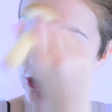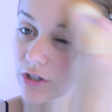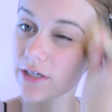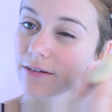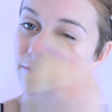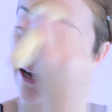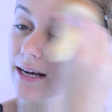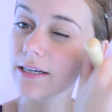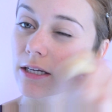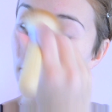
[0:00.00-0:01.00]
ich es schon eine
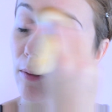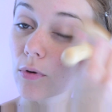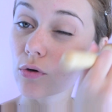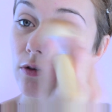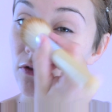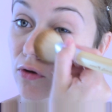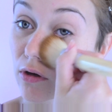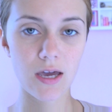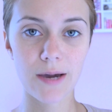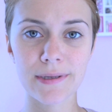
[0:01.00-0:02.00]
Weile nicht mehr benutzt.
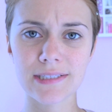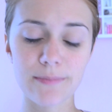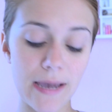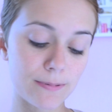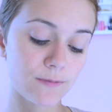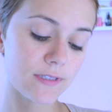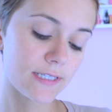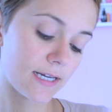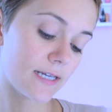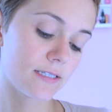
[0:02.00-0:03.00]
Aber jetzt im Herbst,
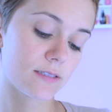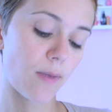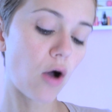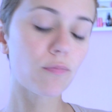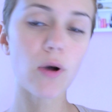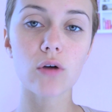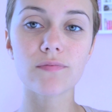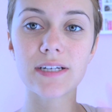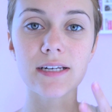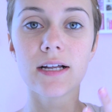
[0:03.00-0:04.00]
Winter kann ich das mal aufbrauchen,
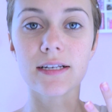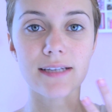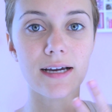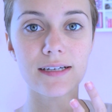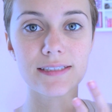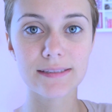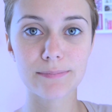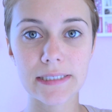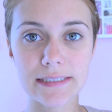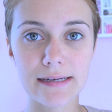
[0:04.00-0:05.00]
weil da ist
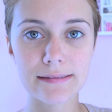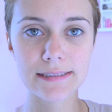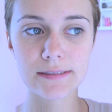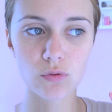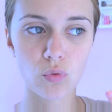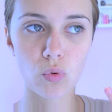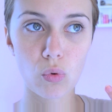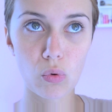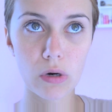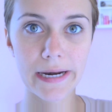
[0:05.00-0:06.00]
man ja nicht
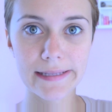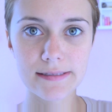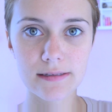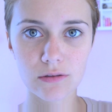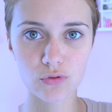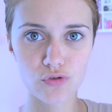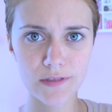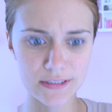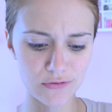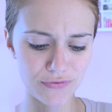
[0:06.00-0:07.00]
so glänzig und
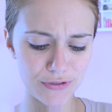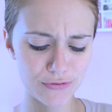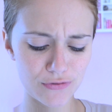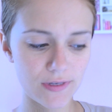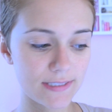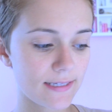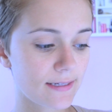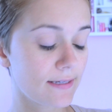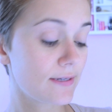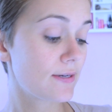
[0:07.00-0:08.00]
schwitzt so viel und sowas. Dann